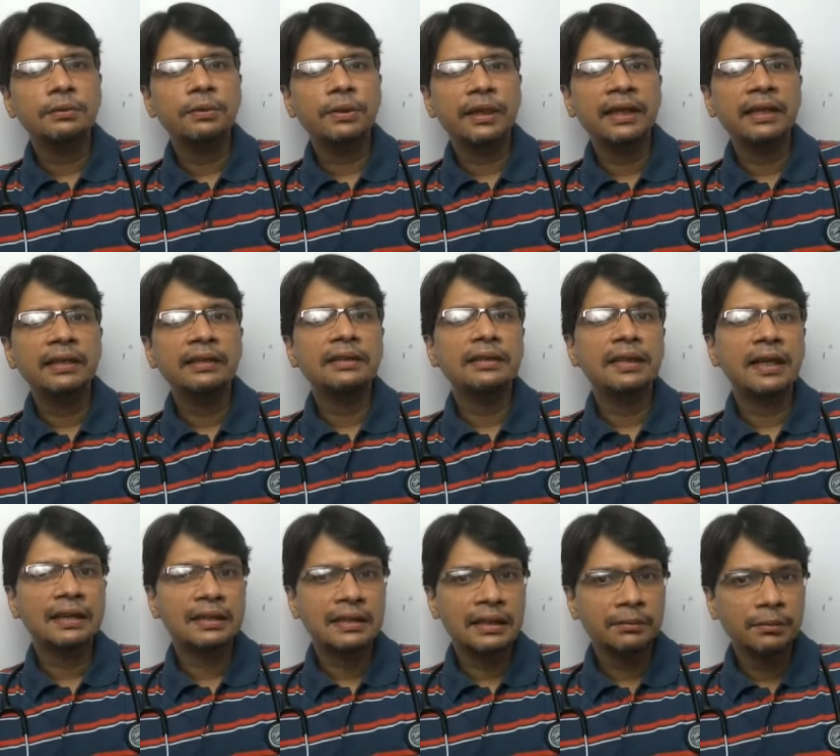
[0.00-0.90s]
করে
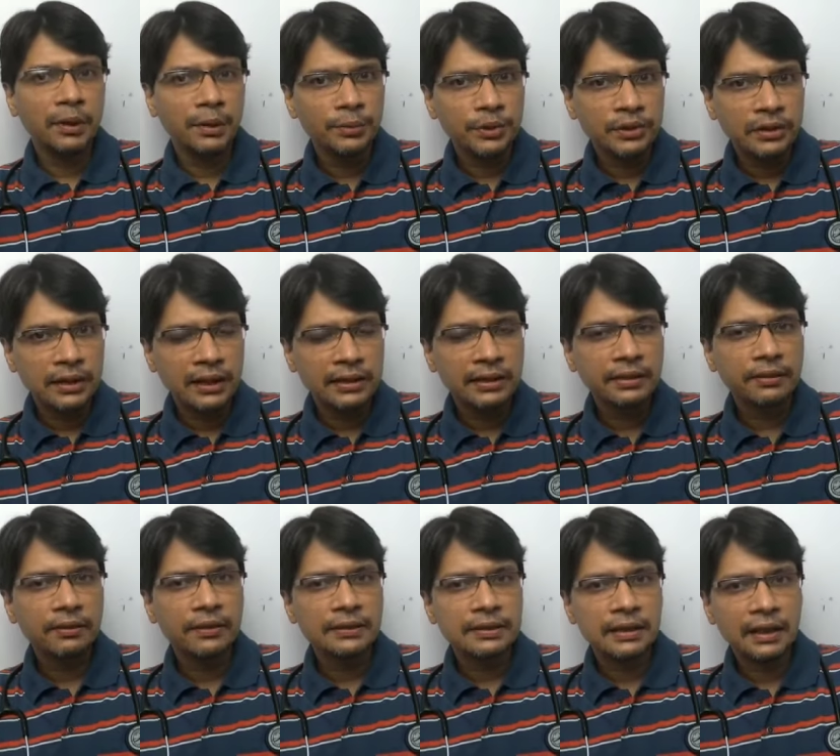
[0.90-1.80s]
ডাক্তারবাবুর সাথে
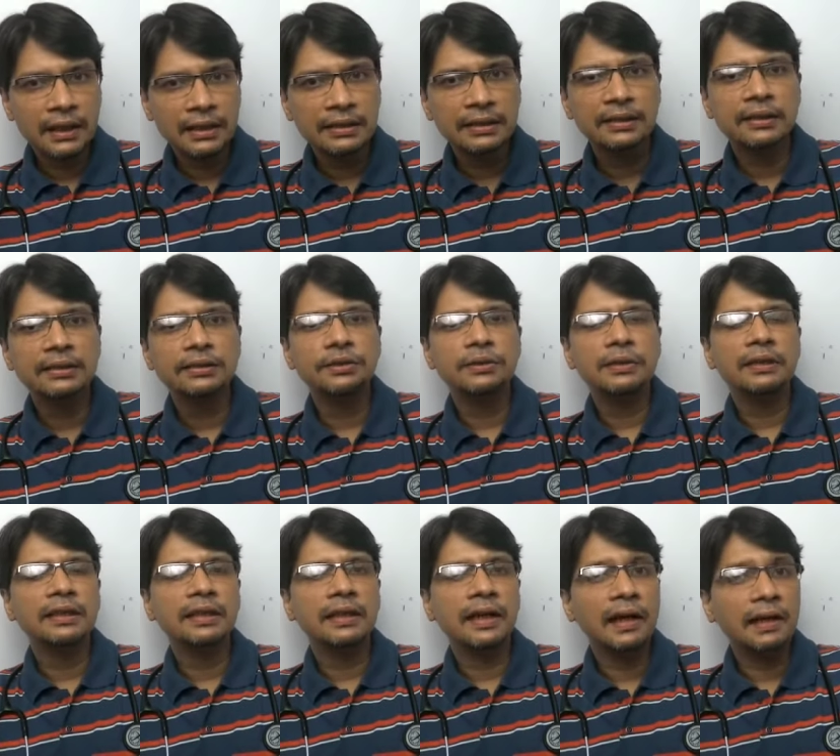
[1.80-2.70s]
কনসাল্ট
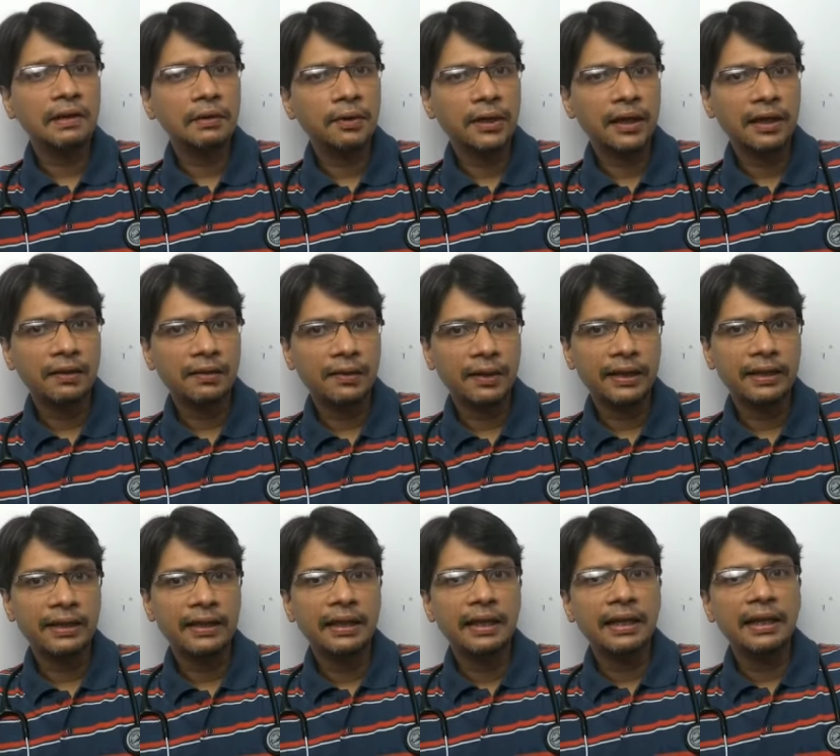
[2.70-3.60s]
যদি না করা
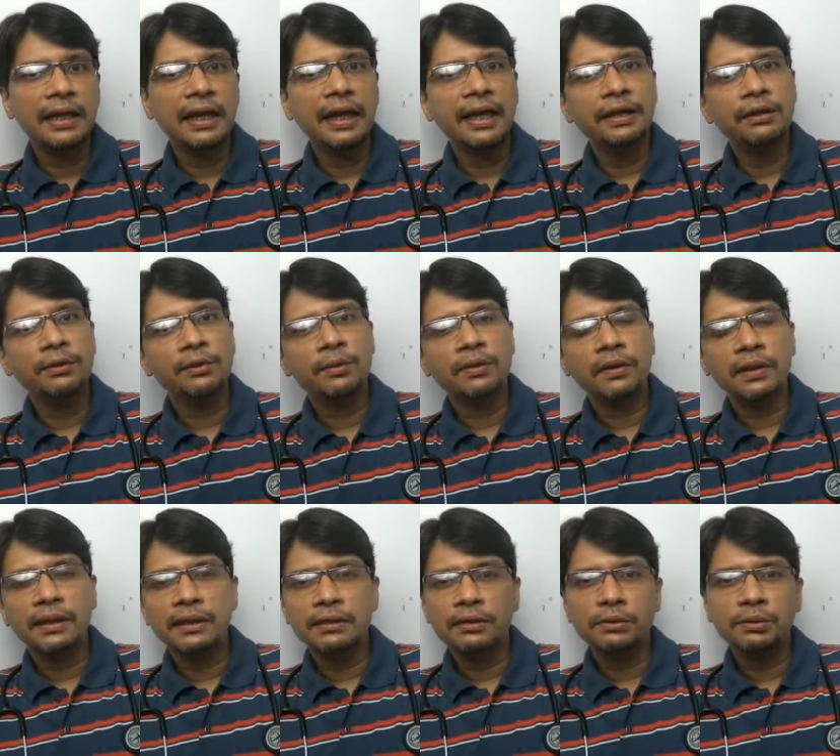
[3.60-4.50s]
হয় এই রোগ
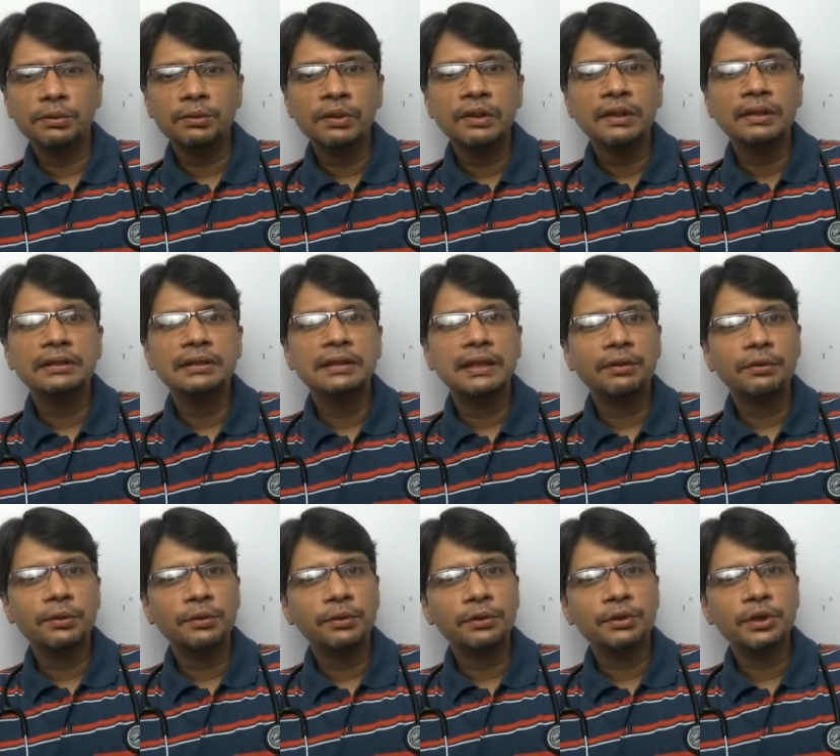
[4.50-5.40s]
কিন্তু যে
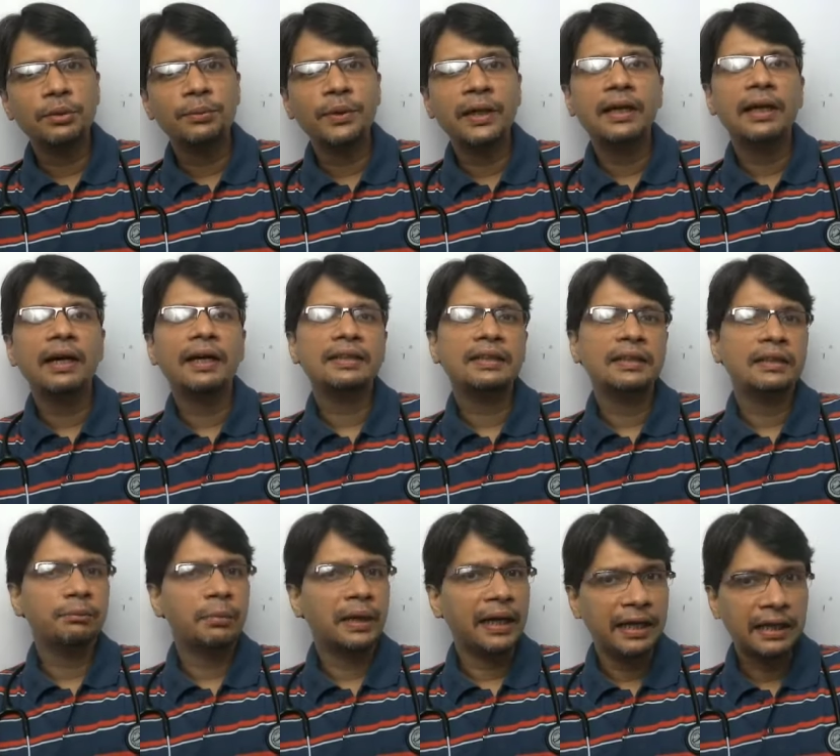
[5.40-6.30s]
কোনো সময়
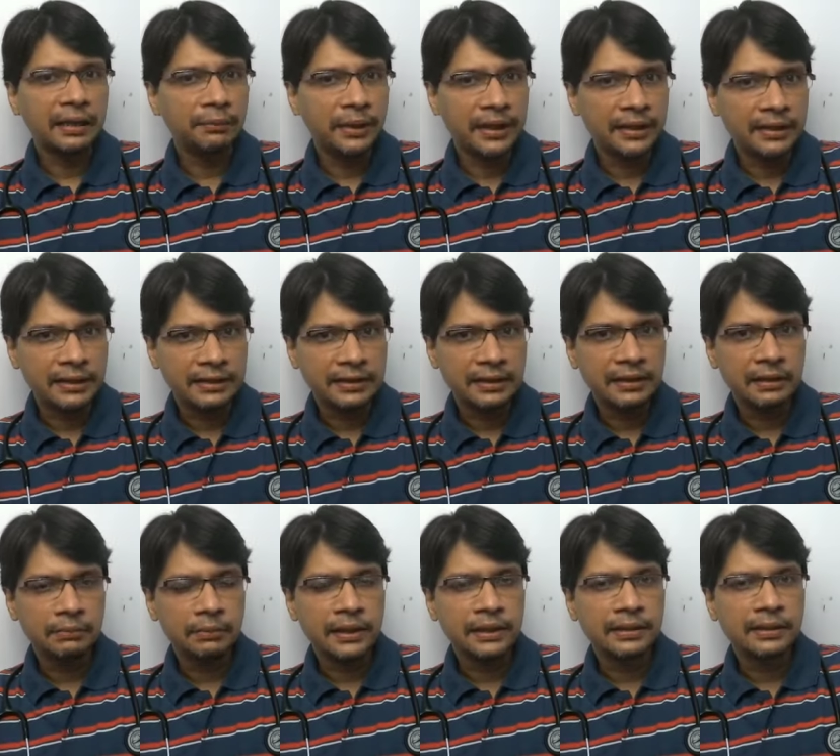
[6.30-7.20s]
হাতের বাইরে বেরিয়ে
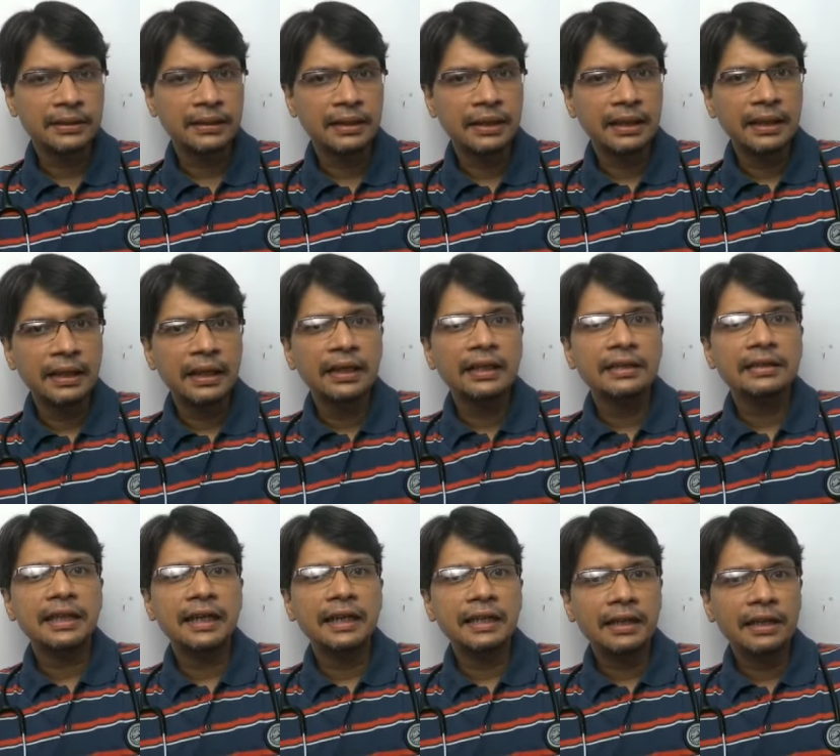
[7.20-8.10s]
যেতে পারে
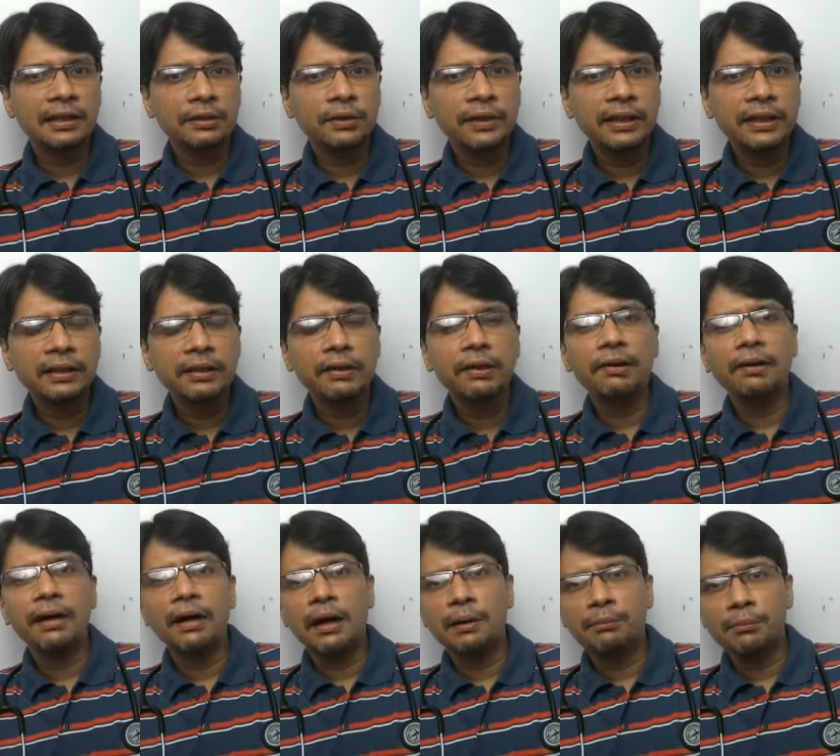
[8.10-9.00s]
সেই কারণে
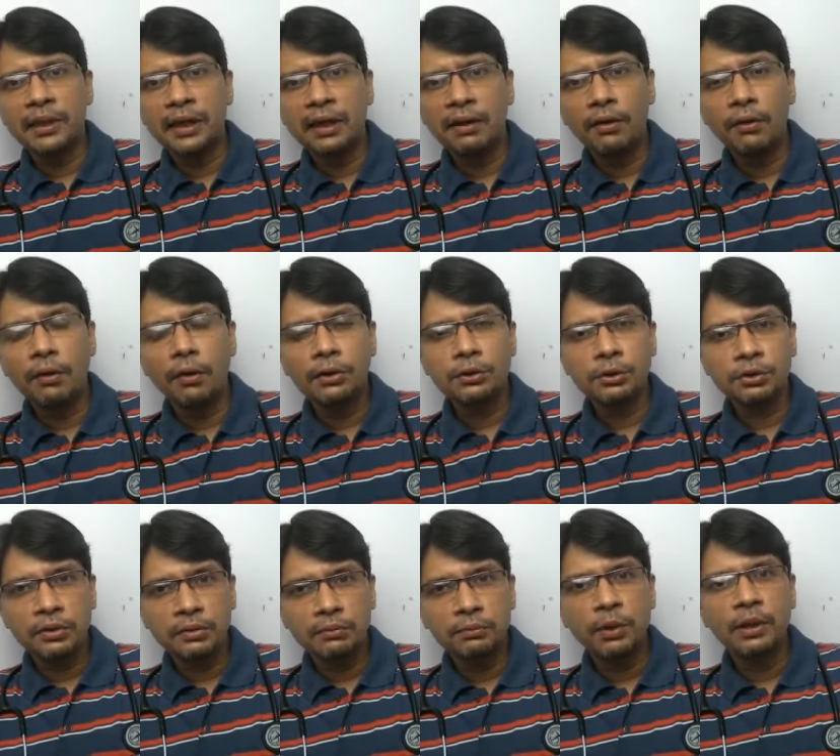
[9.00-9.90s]
আমরা
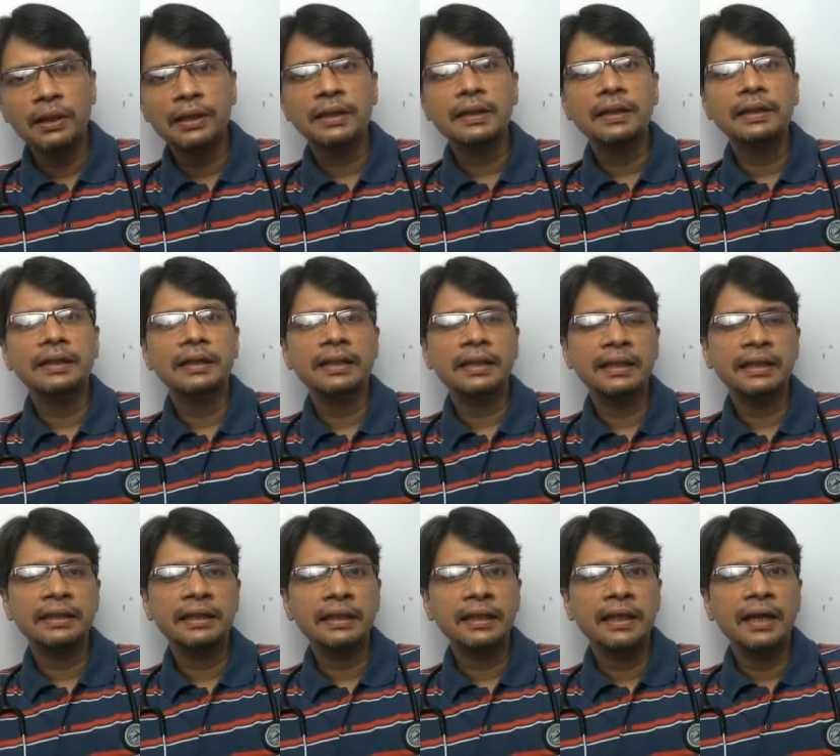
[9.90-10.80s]
অশোক
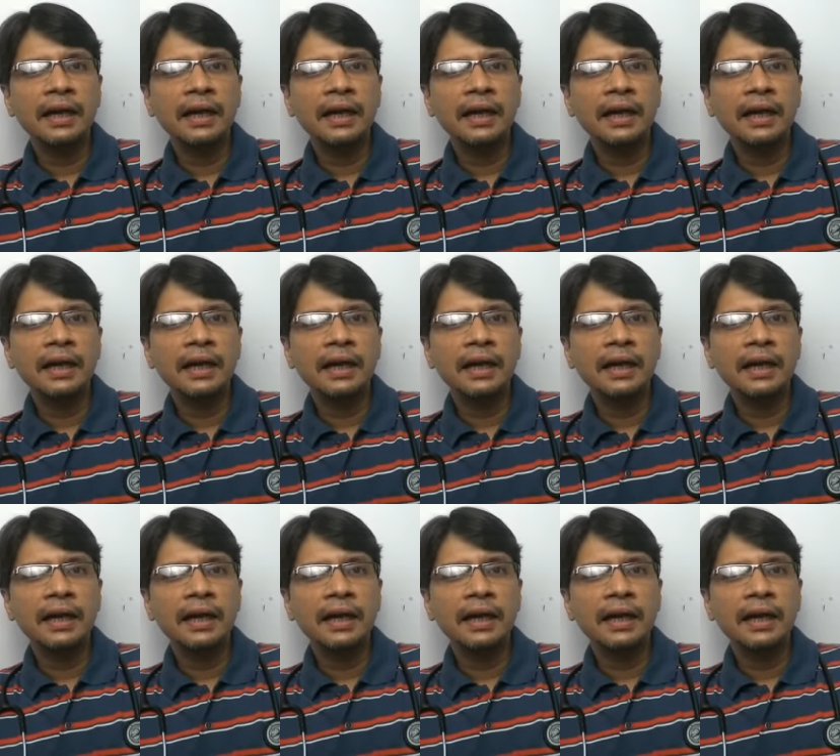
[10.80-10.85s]
ক্লিনিকে